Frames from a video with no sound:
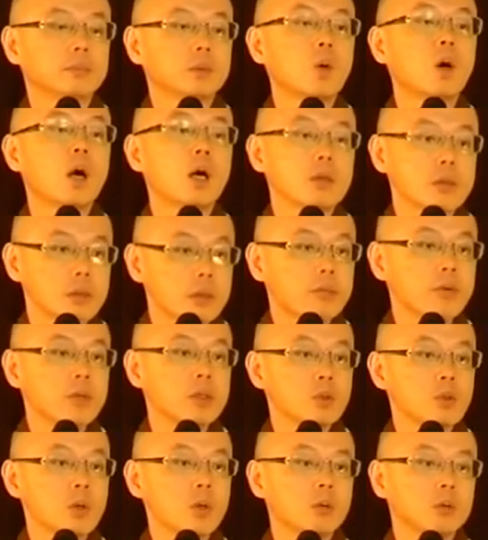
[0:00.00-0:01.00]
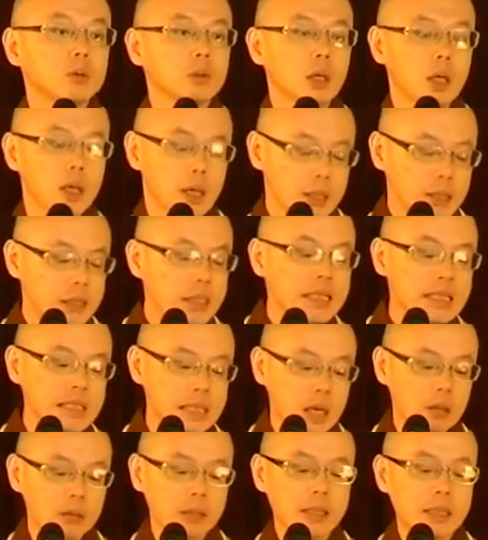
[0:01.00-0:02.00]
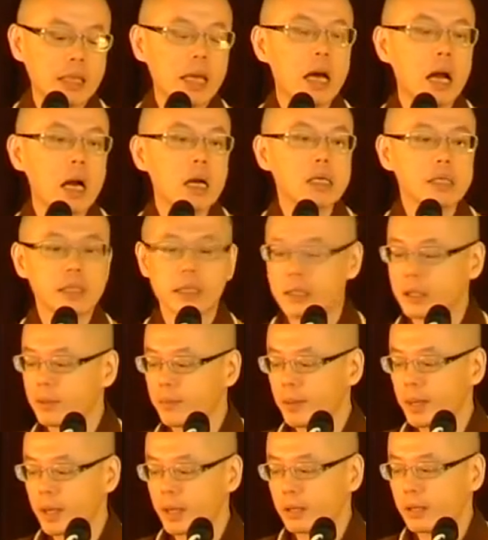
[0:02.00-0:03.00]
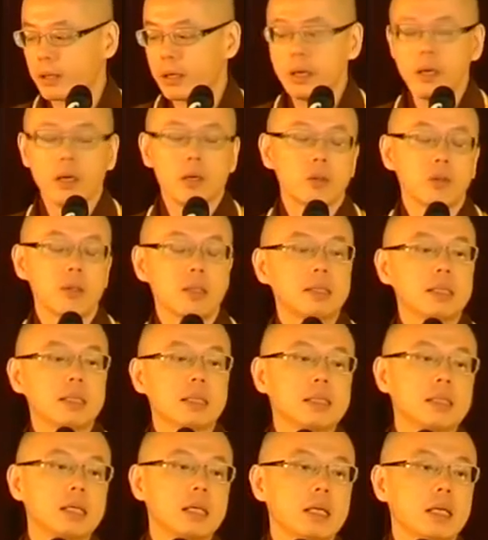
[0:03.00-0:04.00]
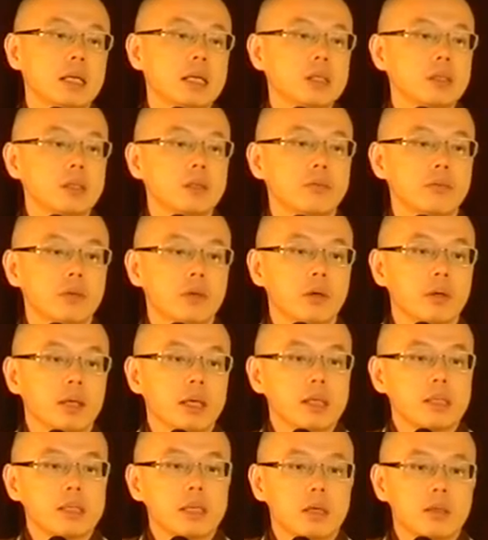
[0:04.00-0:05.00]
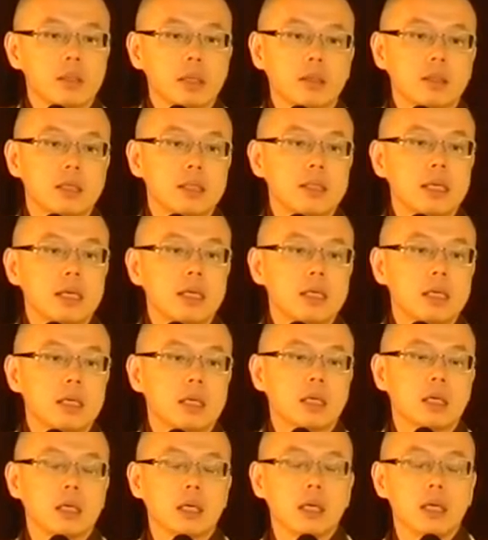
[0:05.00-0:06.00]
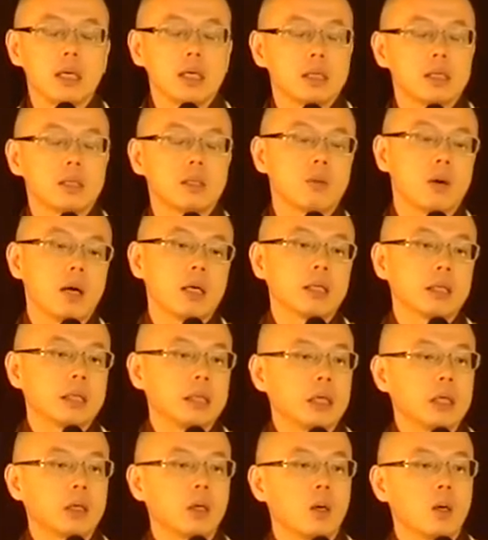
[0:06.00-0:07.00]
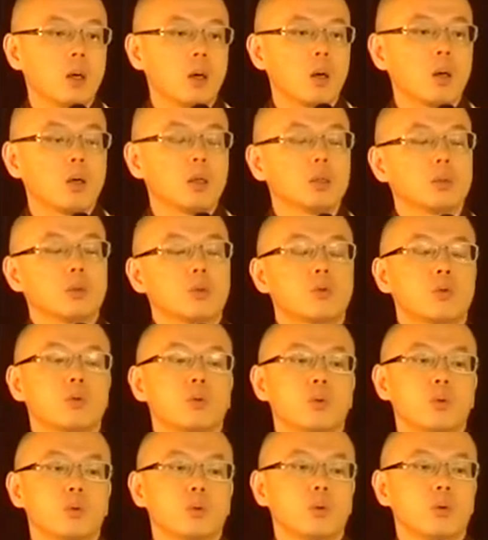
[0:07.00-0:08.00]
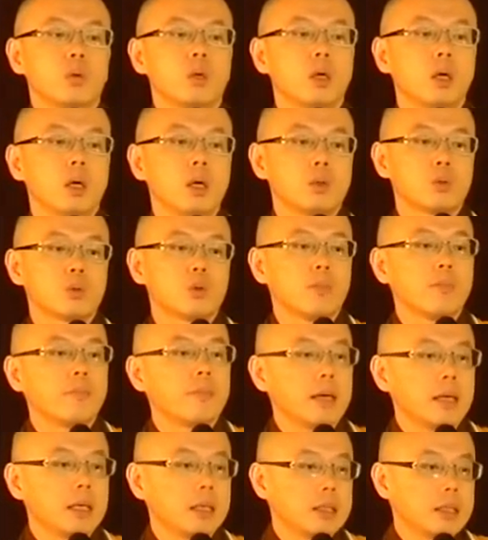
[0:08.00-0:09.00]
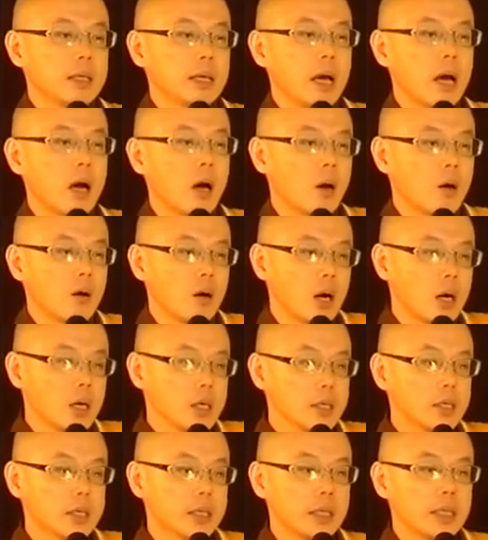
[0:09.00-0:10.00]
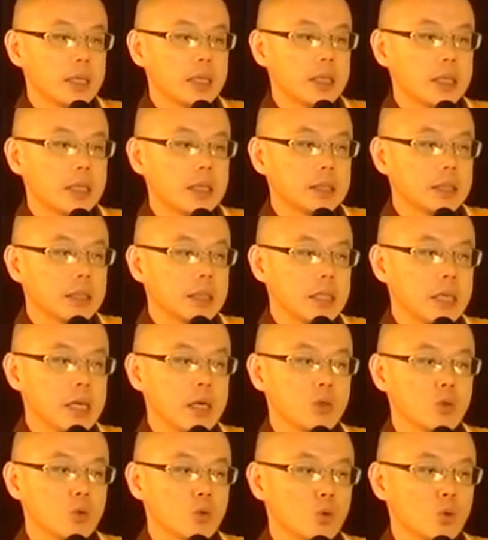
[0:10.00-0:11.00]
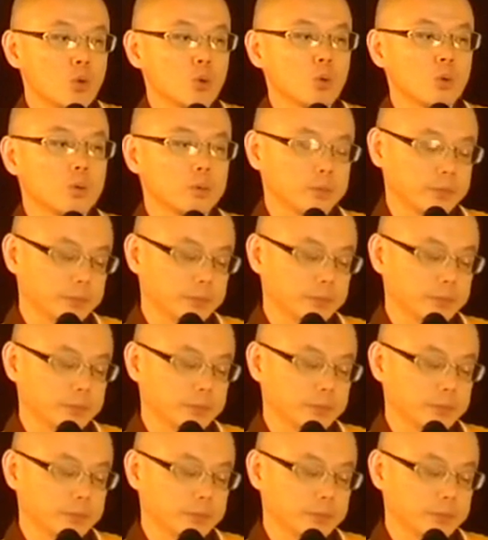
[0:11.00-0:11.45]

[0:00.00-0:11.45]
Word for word: 或二十分钟，至少你念二十一遍。所以在这里，师傅有一个小小的建议，希望你能够取准备一条二十一颗的念珠，